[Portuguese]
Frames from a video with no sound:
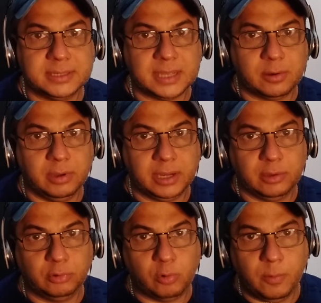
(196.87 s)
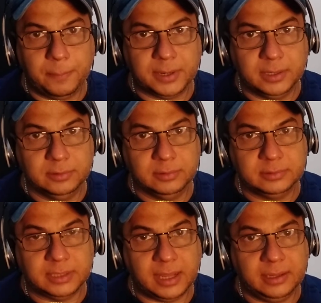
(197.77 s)
Mas agora que eu tô comprando,
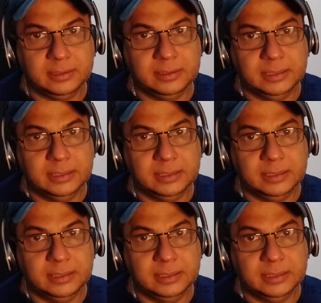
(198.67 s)
tá?